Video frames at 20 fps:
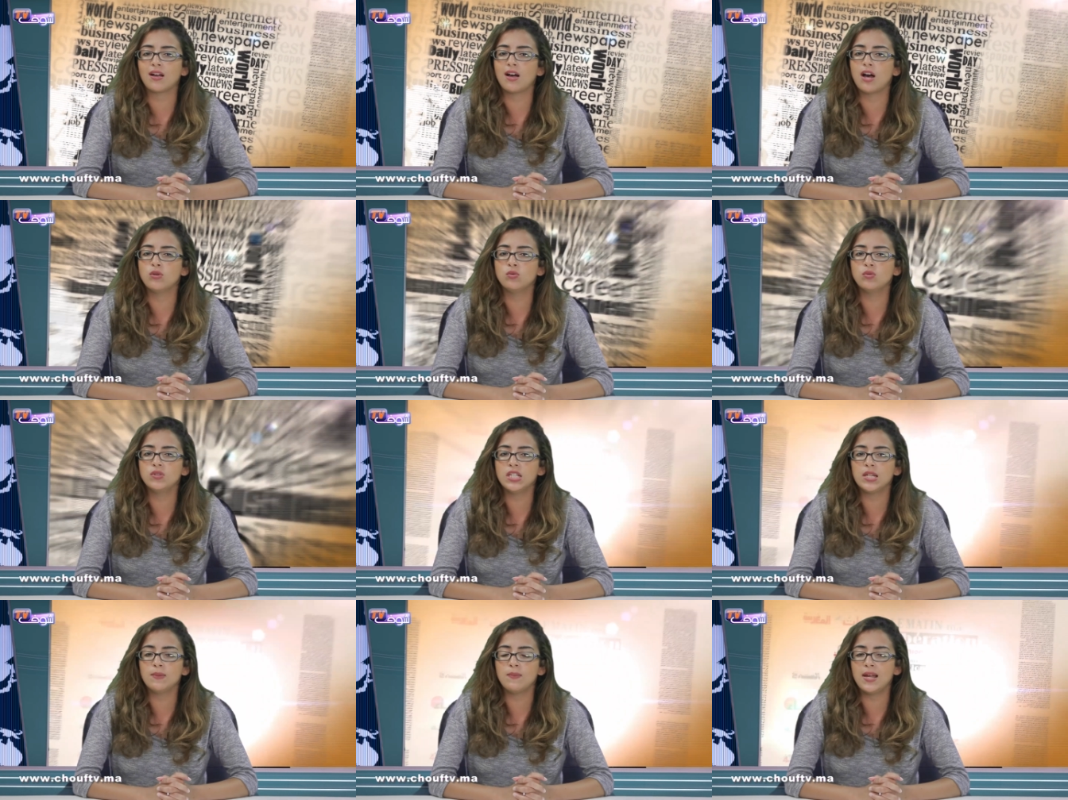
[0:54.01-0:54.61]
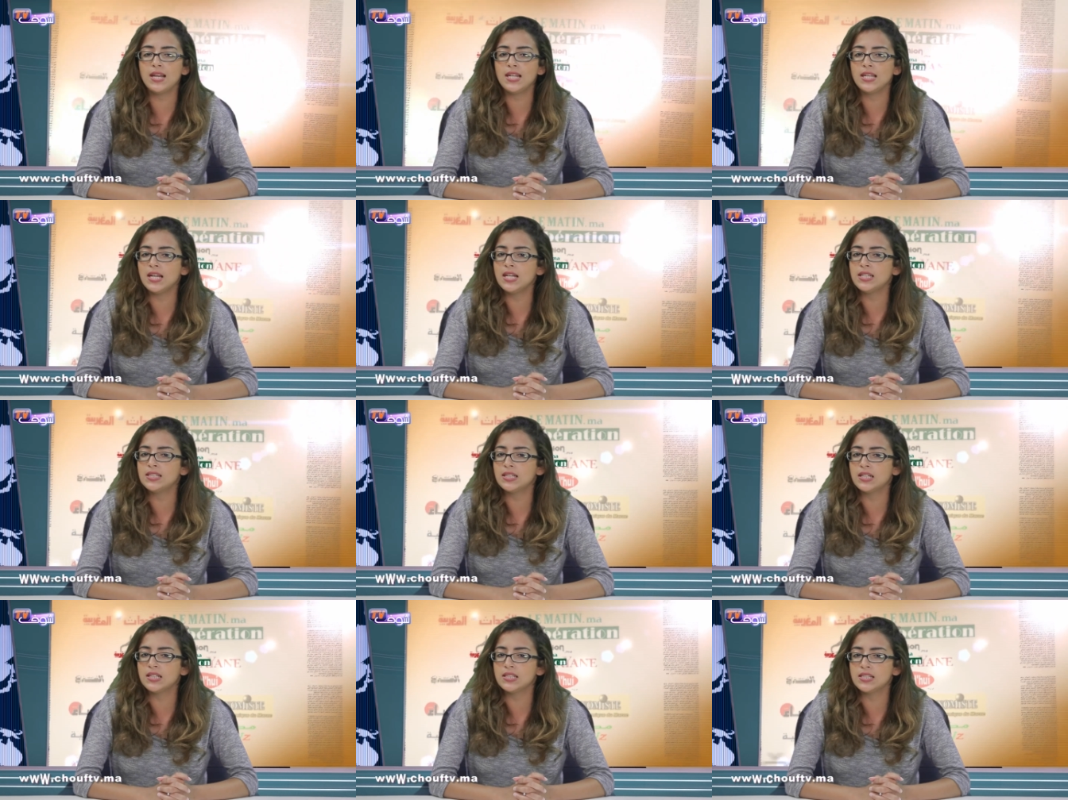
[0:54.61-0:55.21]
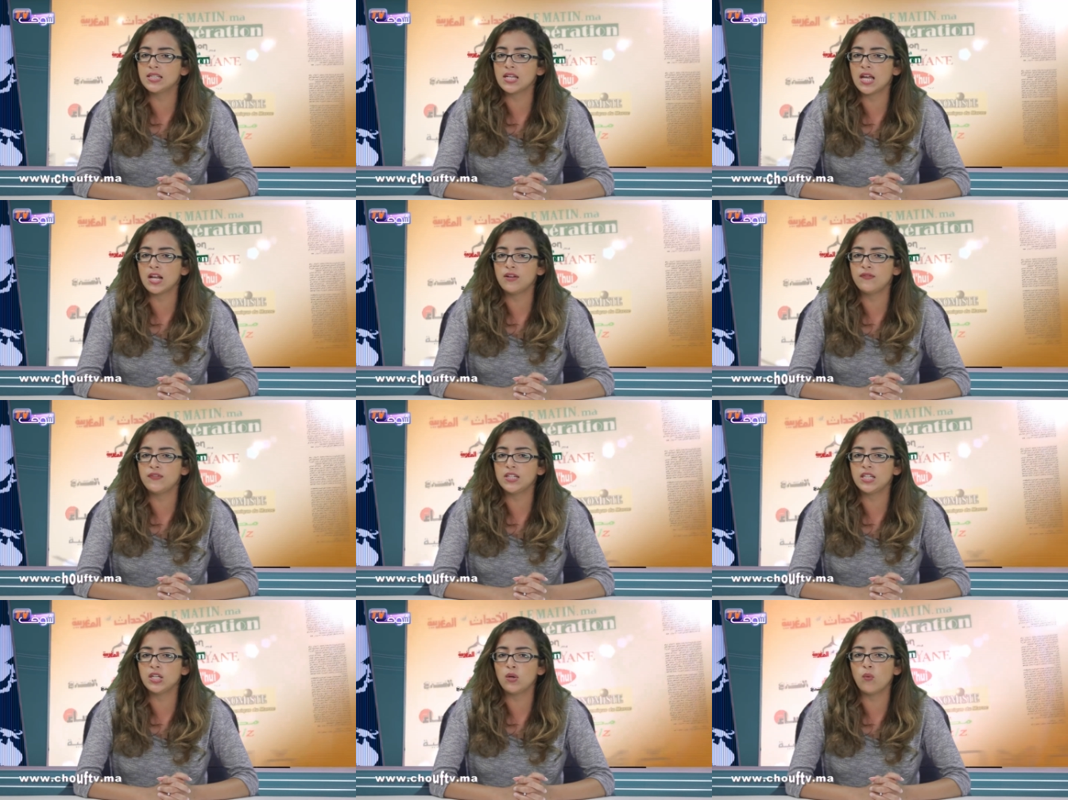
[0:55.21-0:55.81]
قانون المالية لسنة
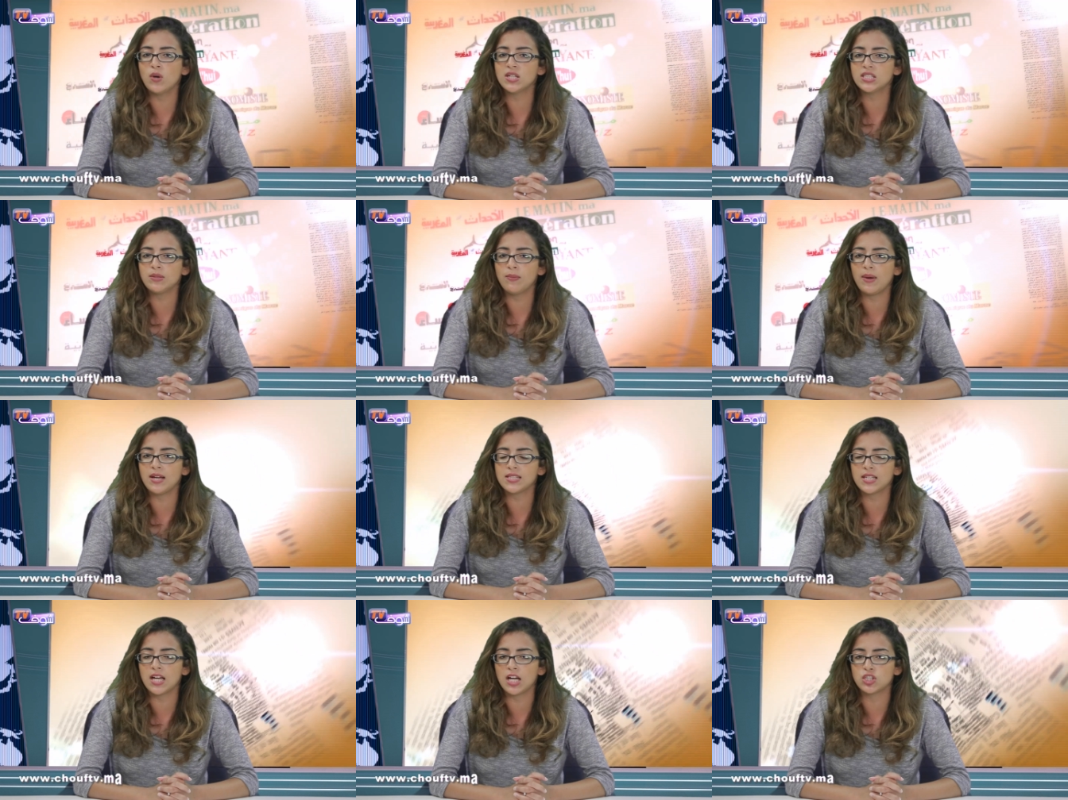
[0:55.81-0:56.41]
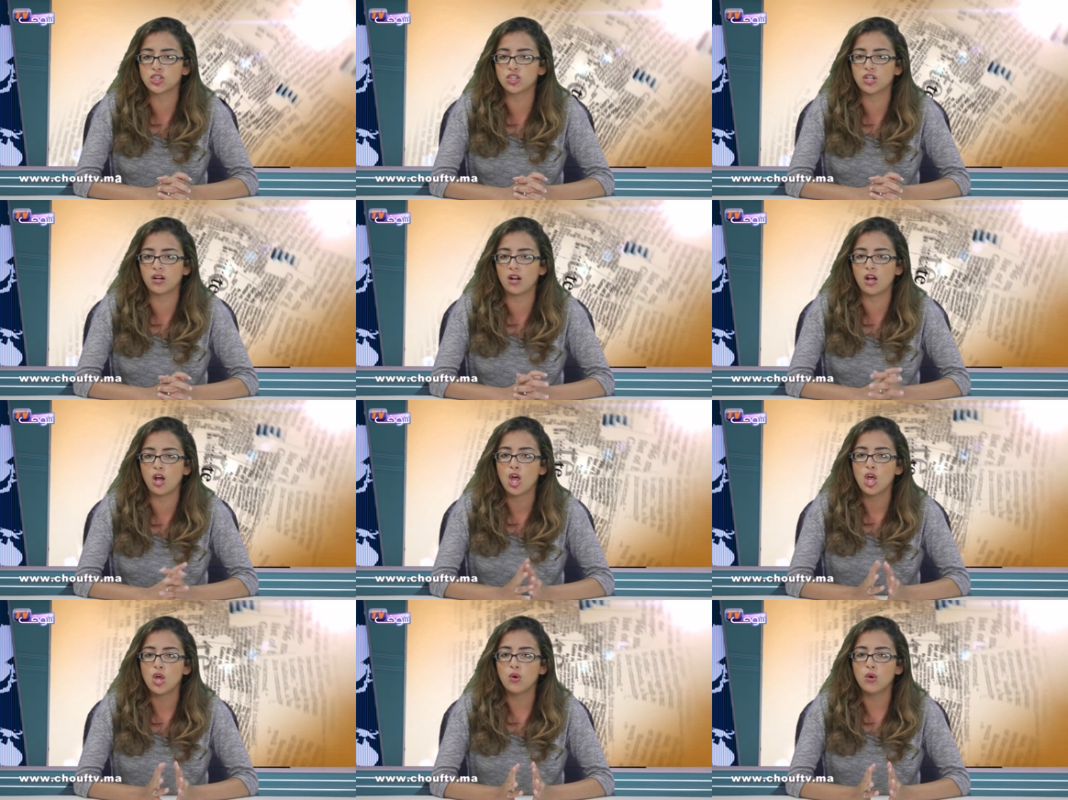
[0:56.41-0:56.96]
2017